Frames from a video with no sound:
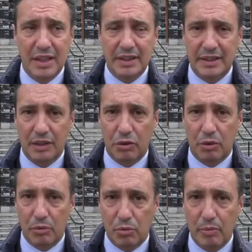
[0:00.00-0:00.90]
siano
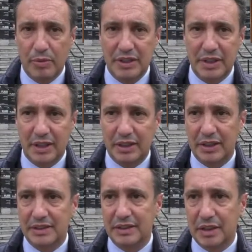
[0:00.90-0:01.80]
comunque presidiate
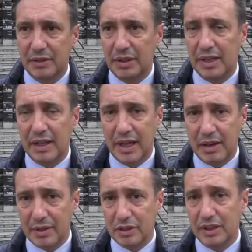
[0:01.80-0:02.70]
da sistemi di
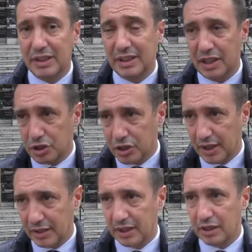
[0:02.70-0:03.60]
telecamere
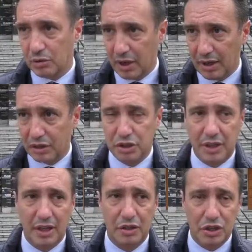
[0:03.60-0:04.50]
intelligenti che noi nella
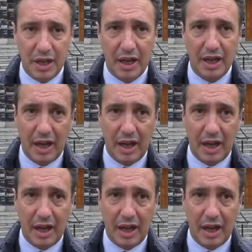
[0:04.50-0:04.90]
città già